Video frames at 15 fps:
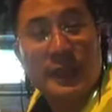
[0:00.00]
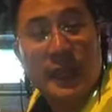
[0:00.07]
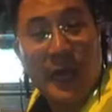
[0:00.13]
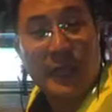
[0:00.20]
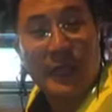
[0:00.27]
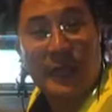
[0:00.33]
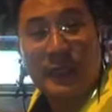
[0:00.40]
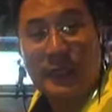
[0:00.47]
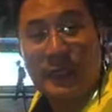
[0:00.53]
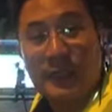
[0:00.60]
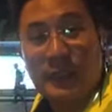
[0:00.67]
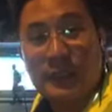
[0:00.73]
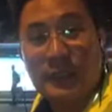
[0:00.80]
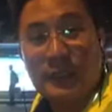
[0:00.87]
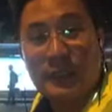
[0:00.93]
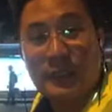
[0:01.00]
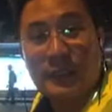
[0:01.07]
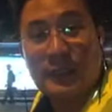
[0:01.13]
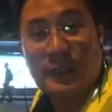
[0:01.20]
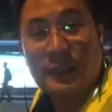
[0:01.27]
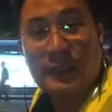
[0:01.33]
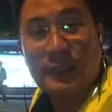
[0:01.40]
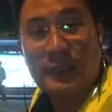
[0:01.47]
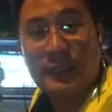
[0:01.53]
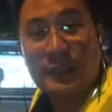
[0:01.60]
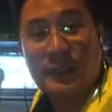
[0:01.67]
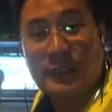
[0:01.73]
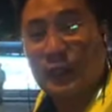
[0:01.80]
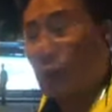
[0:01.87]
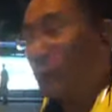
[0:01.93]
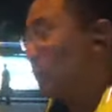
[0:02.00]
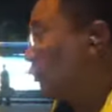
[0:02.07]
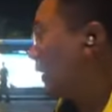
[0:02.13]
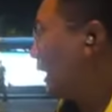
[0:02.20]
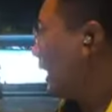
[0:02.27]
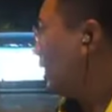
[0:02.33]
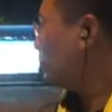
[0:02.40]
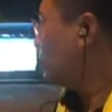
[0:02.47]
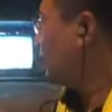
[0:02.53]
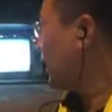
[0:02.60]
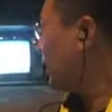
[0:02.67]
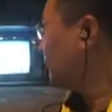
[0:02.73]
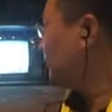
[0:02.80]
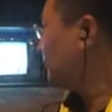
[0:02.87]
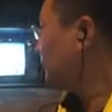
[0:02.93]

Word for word: Garden จบลงแล้วนะครับ